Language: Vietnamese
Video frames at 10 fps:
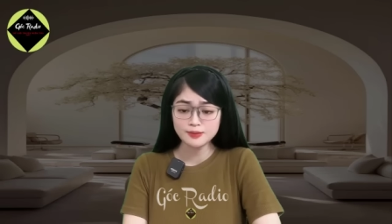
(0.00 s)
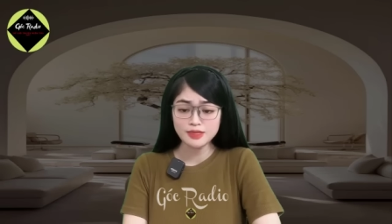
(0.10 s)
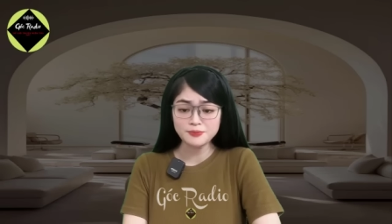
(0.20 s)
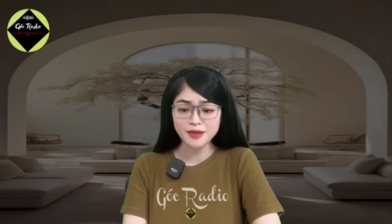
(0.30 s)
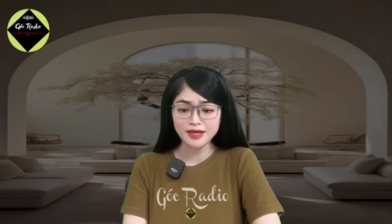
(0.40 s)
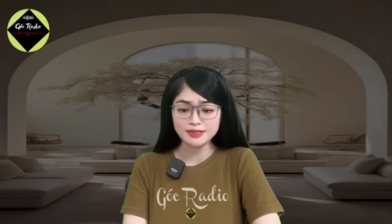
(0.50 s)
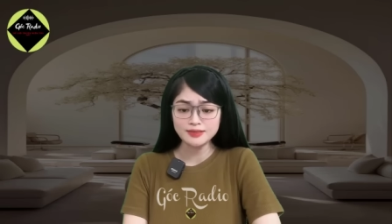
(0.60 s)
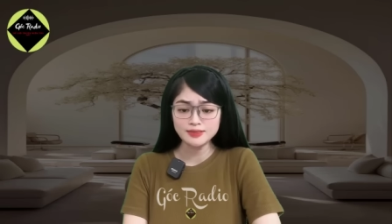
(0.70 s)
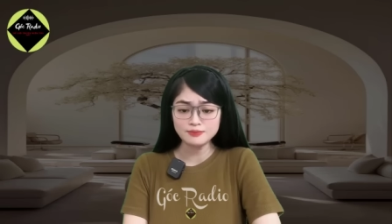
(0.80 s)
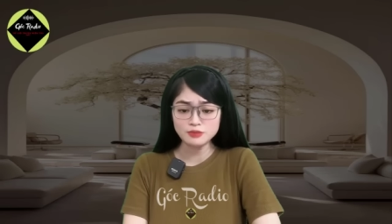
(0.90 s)
Đêm
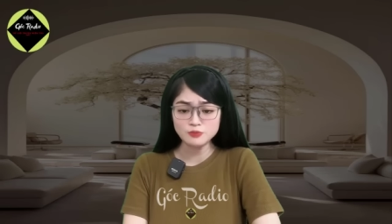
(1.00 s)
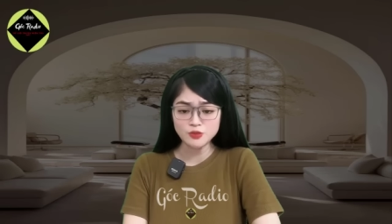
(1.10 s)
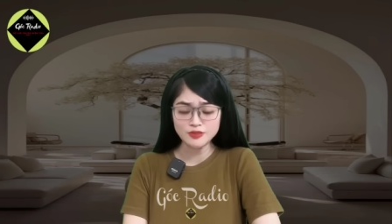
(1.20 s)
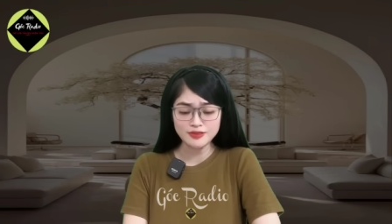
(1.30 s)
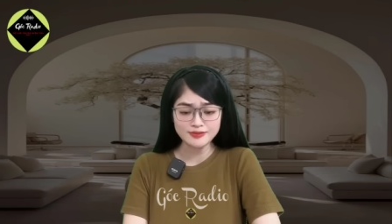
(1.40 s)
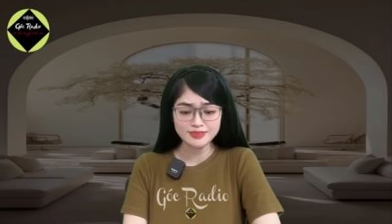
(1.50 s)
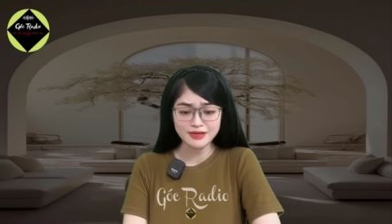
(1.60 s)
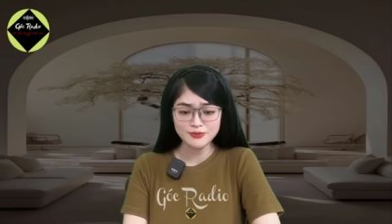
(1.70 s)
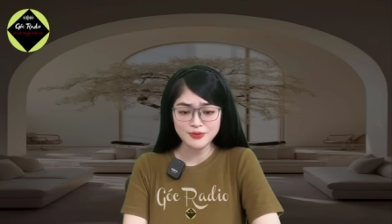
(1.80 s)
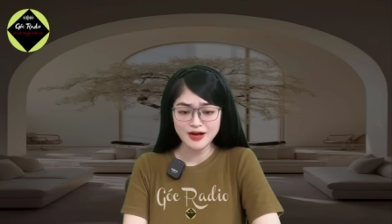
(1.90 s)
nay là một buổi tiệc
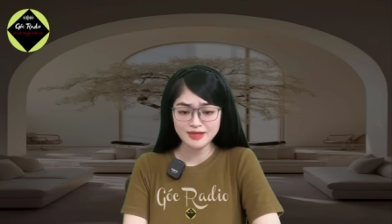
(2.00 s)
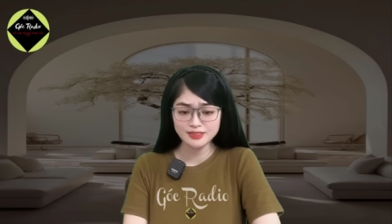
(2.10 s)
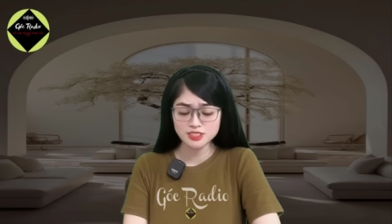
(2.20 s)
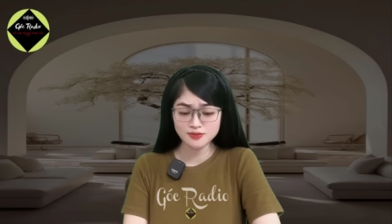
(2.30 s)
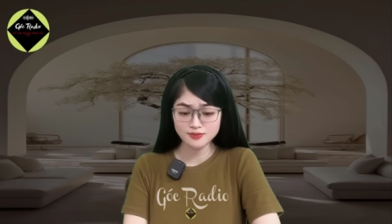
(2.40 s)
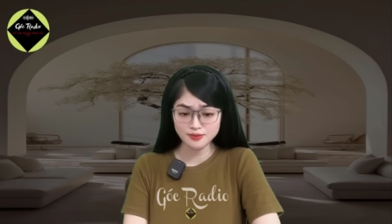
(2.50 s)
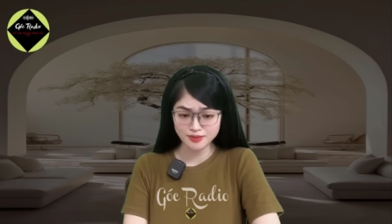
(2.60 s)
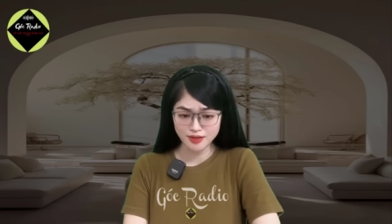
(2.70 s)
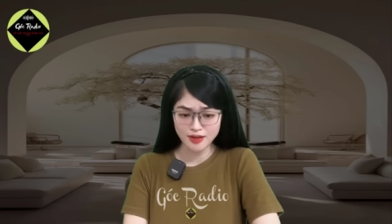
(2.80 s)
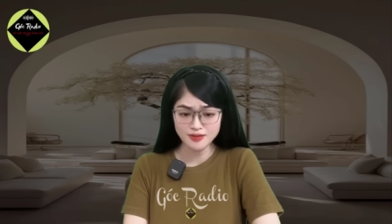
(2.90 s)
xa hoa chưa
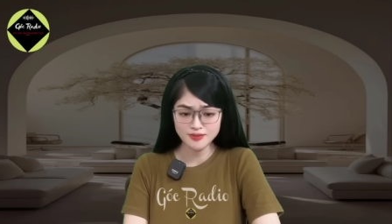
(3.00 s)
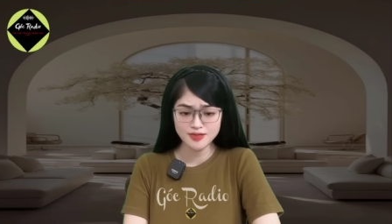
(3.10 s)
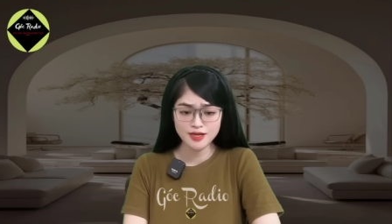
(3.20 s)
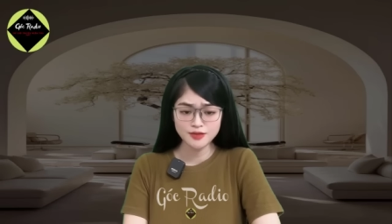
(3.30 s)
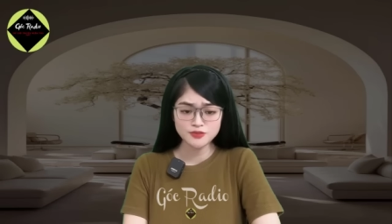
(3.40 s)
từng có